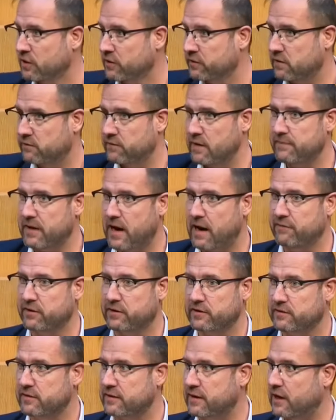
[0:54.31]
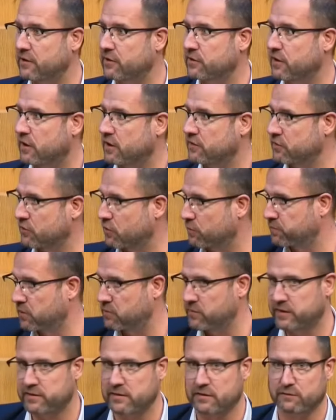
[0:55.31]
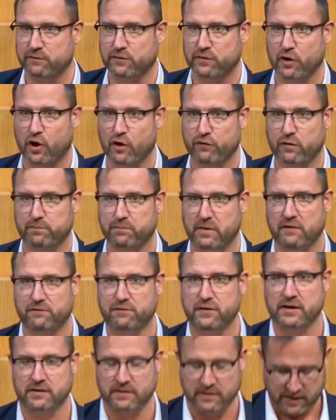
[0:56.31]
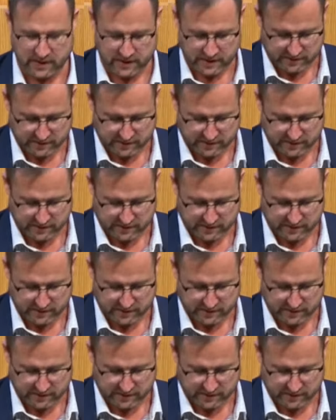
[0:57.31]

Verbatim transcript: Da werden wir auch wieder den einen oder anderen Abgeordneten von der ÖVP finden,